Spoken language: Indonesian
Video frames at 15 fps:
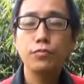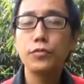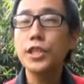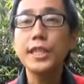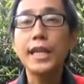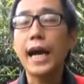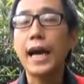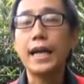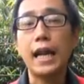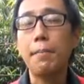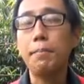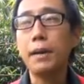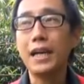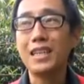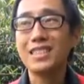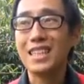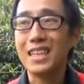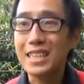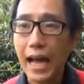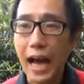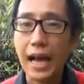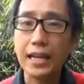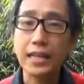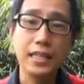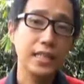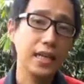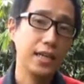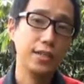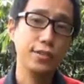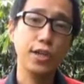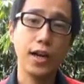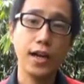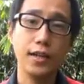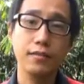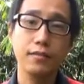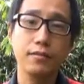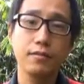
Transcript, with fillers: tindakan apa yang sedang kita kerjakan.